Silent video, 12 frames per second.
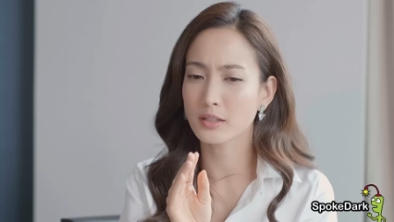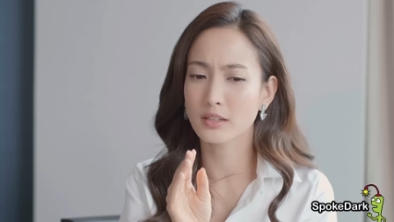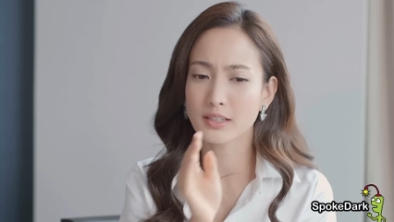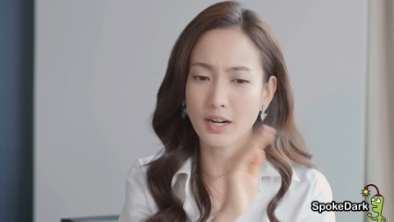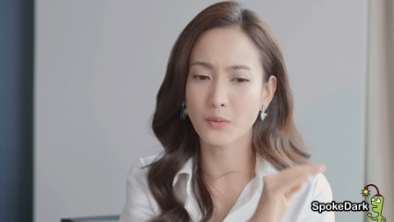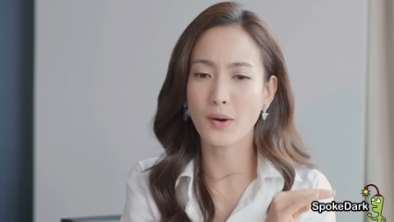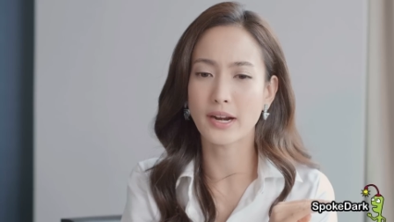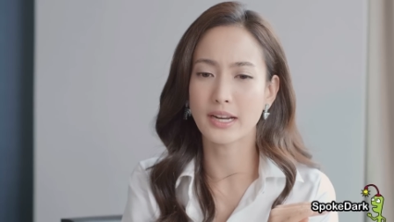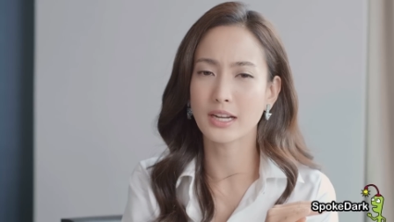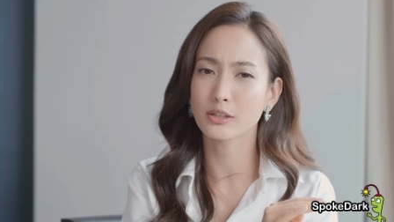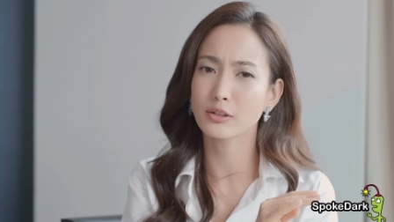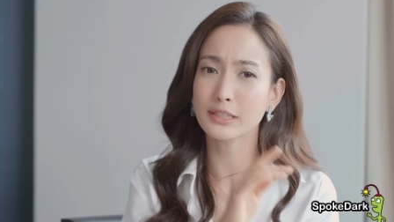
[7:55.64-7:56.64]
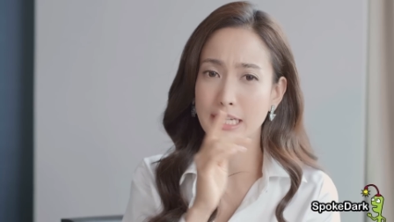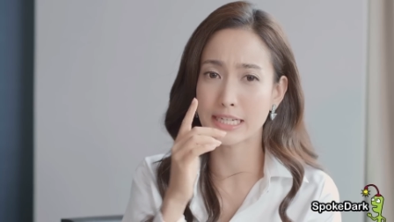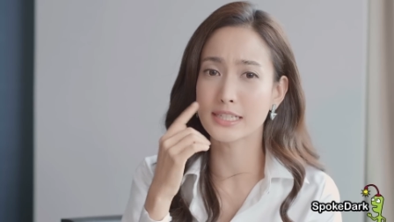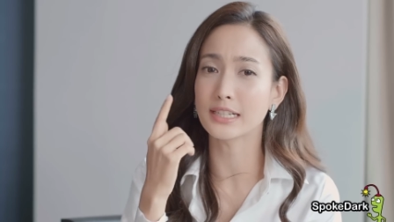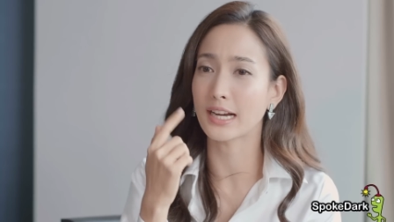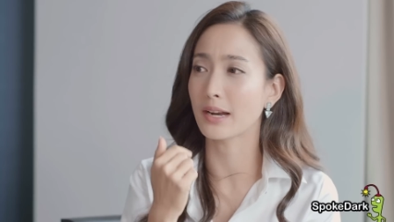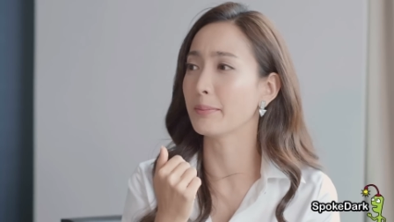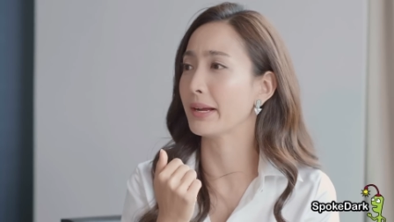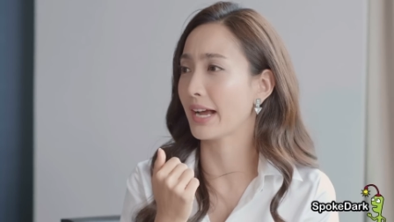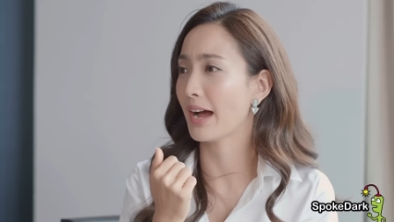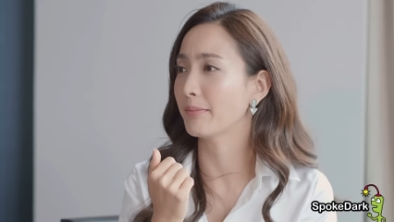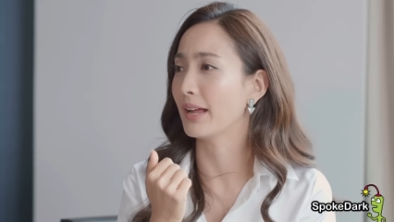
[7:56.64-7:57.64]
พอตอนกลางวันเนี่ยเราต้องคิดถึงการเม
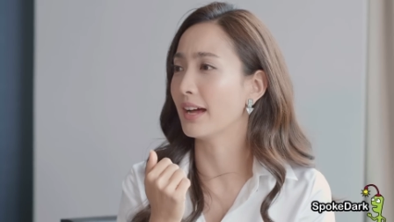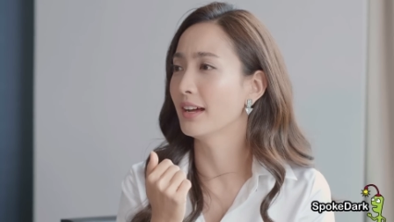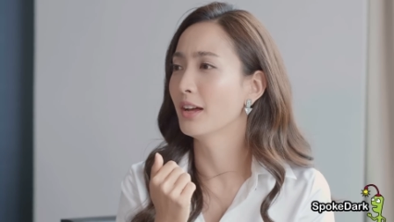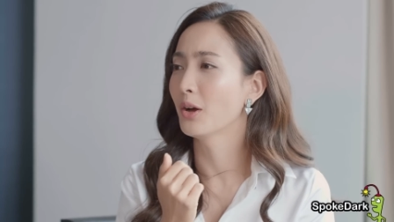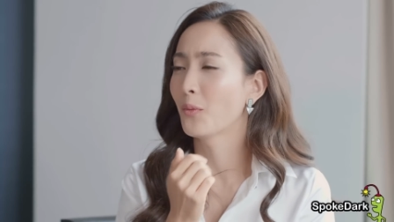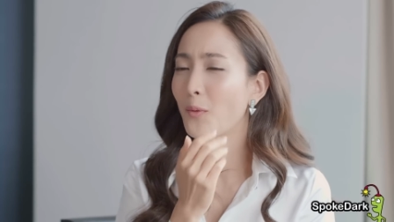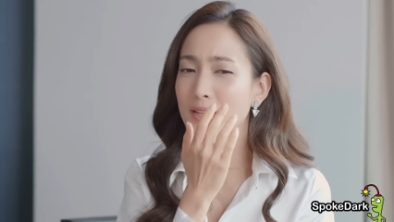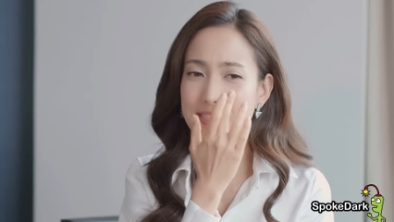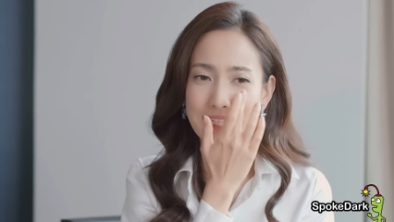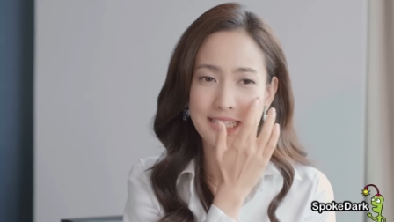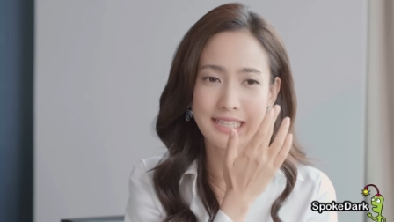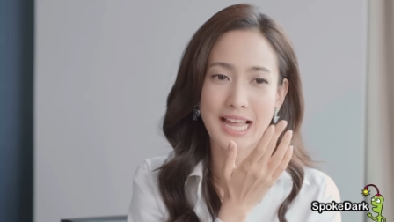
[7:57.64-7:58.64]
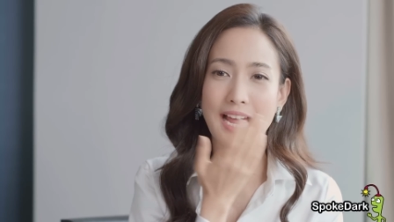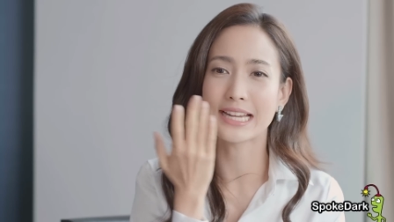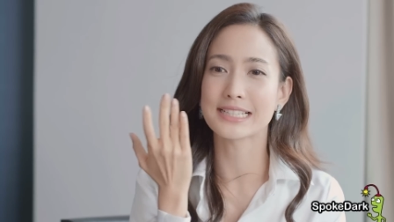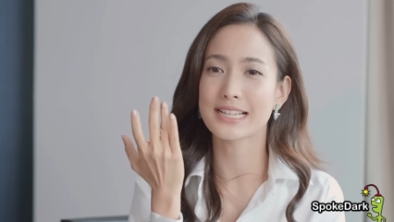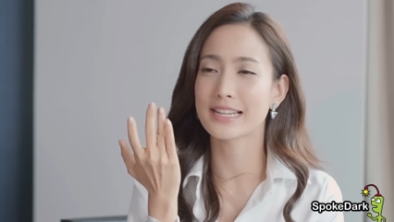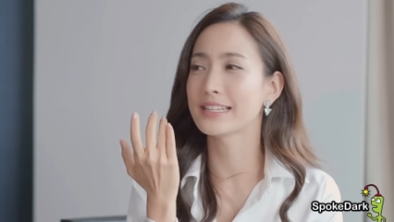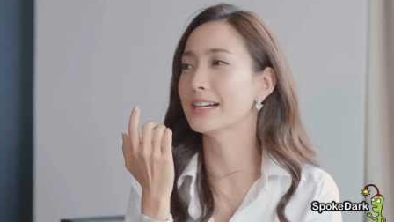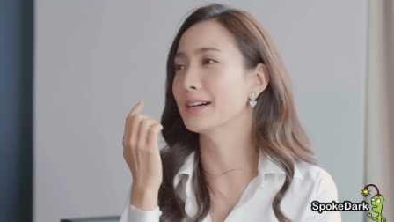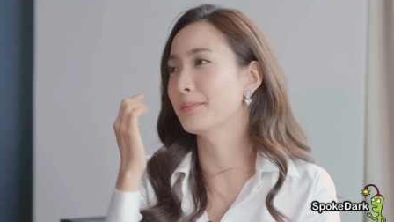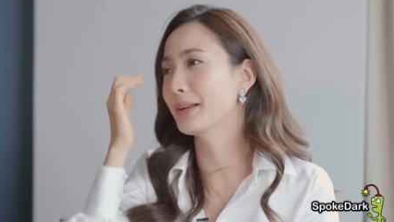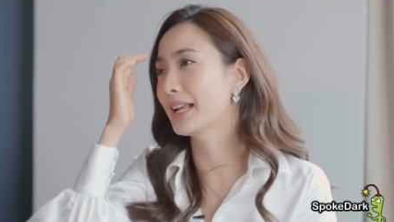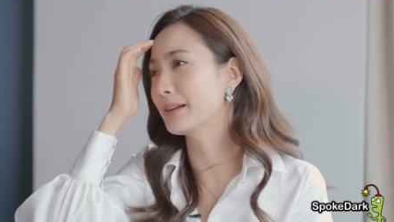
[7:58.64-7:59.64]
คอัพแล้วใช่ว่าจะไหลจะเยิ้
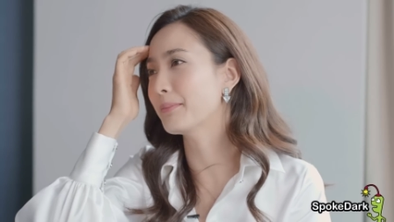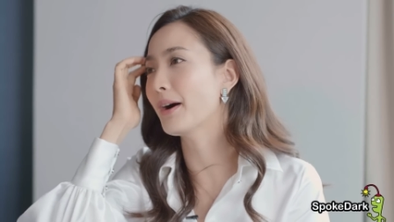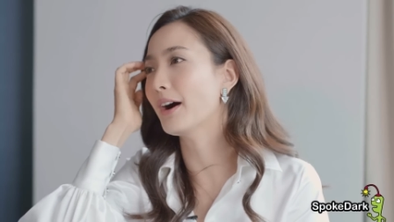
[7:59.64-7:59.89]
มอะไรหรือ